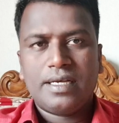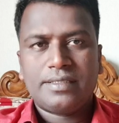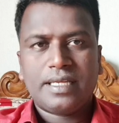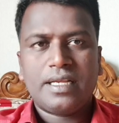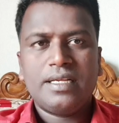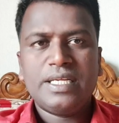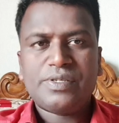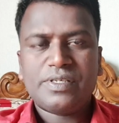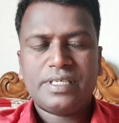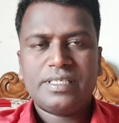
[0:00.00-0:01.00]
চ্যানেল নিউজ
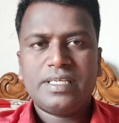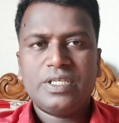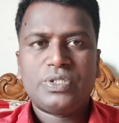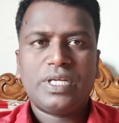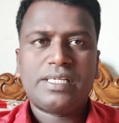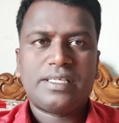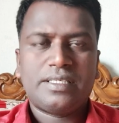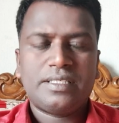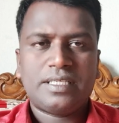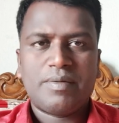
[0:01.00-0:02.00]
এসে যে নিউজটা এসেছে
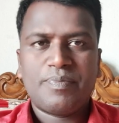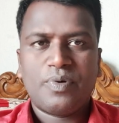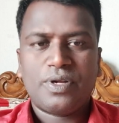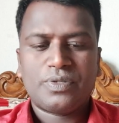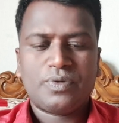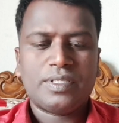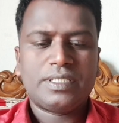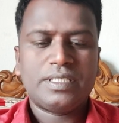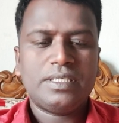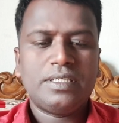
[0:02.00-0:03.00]
সেটা আমি পরে
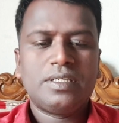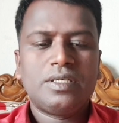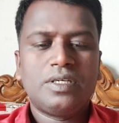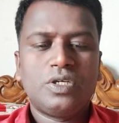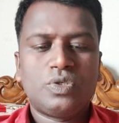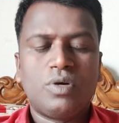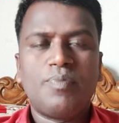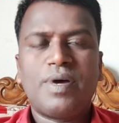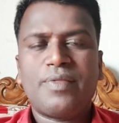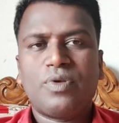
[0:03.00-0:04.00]
শোনাচ্ছি
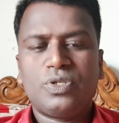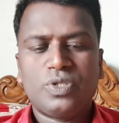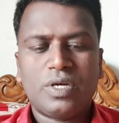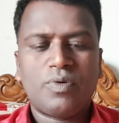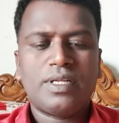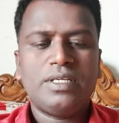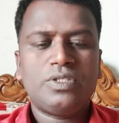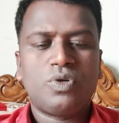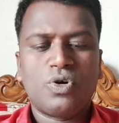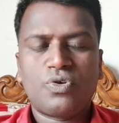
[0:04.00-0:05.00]
সোমবার দশ জানুয়ারি
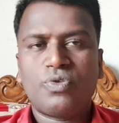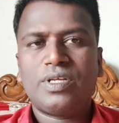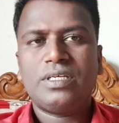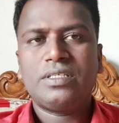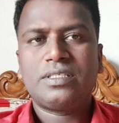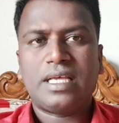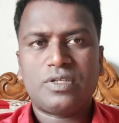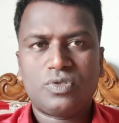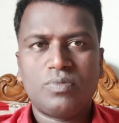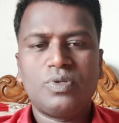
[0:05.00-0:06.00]
সংসদে
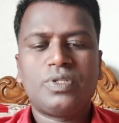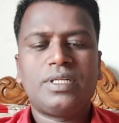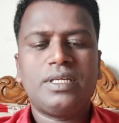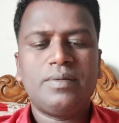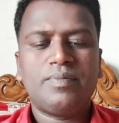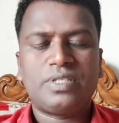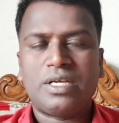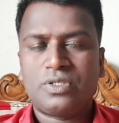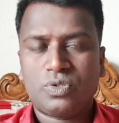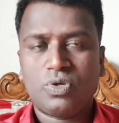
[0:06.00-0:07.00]
স্বাস্থ্যমন্ত্রী
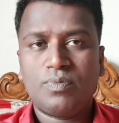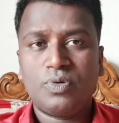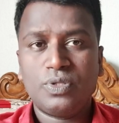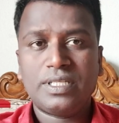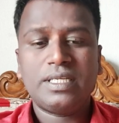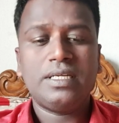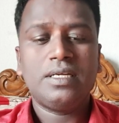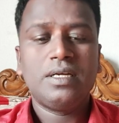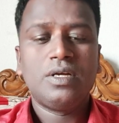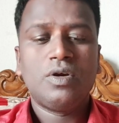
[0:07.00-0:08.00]
স্বাস্থ্যমন্ত্রী
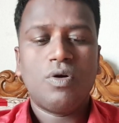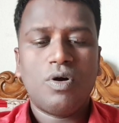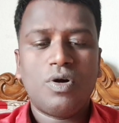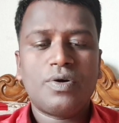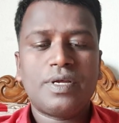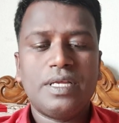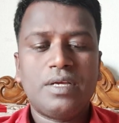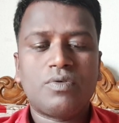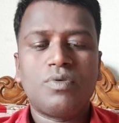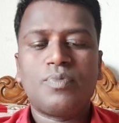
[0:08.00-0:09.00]
অং
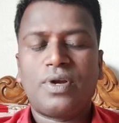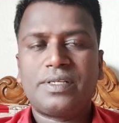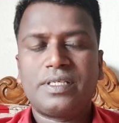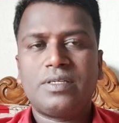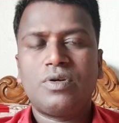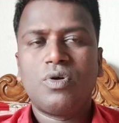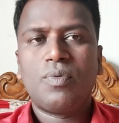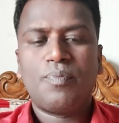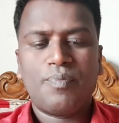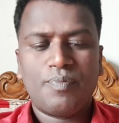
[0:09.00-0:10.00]
ইয়েকুং বলেছেন
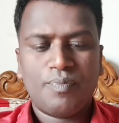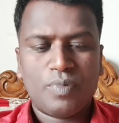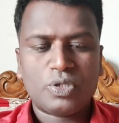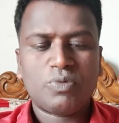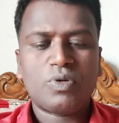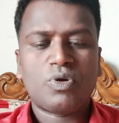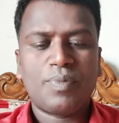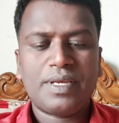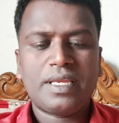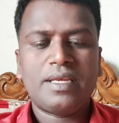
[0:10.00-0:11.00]
বর্তমান
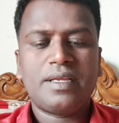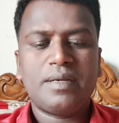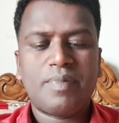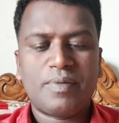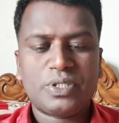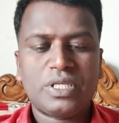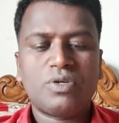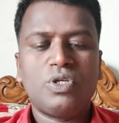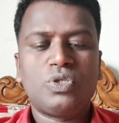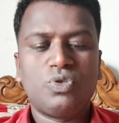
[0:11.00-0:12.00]
কোভিড নাইন্টিন
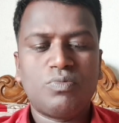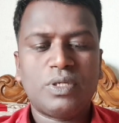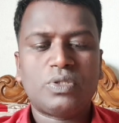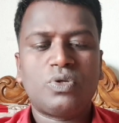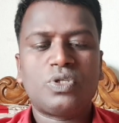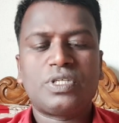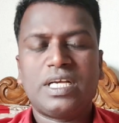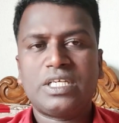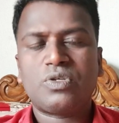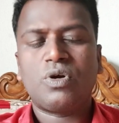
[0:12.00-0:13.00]
ব্যবস্থাগুলি শুধুমাত্র
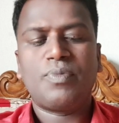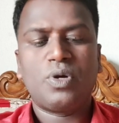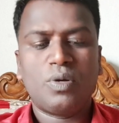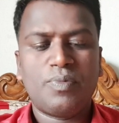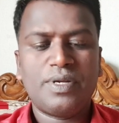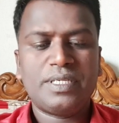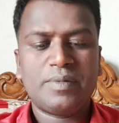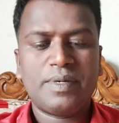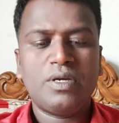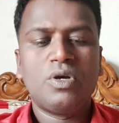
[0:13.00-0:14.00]
শেষ অবলম্বন
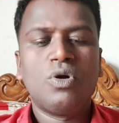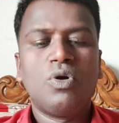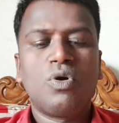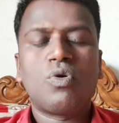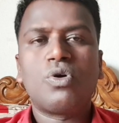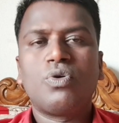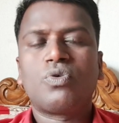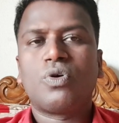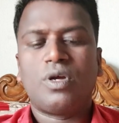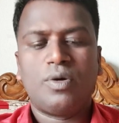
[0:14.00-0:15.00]
হিসাবে কঠোর
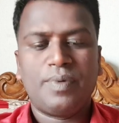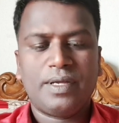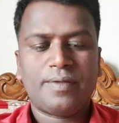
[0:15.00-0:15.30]
করা হবে